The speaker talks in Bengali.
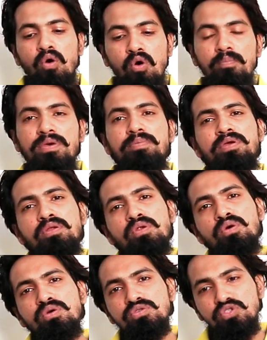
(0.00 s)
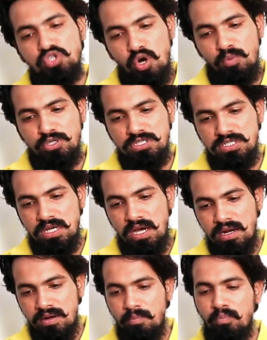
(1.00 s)
ও বিভিন্ন
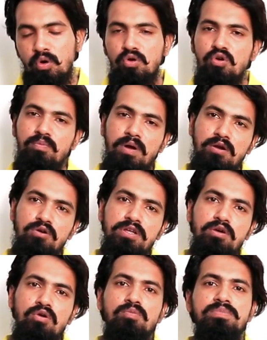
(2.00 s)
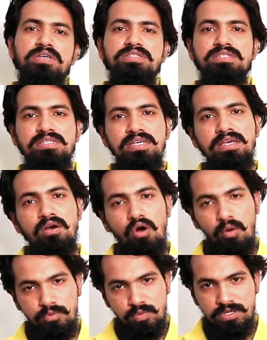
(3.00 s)
সমস্যার পঠন পাঠনই হলো বিএসসি
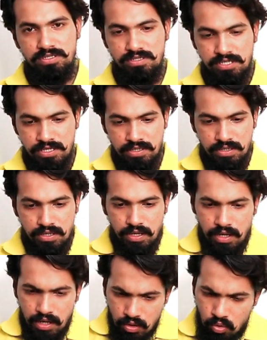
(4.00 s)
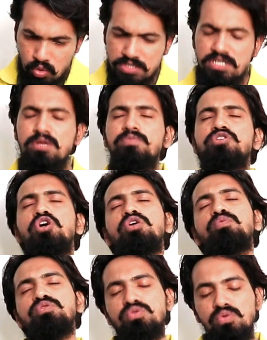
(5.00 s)
অপটোমেট্রির কোর্সের
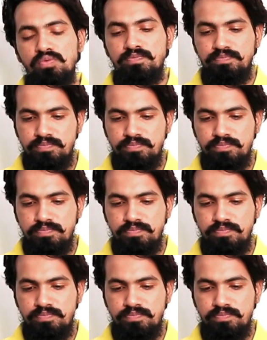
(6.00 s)
বিষয়বস্তু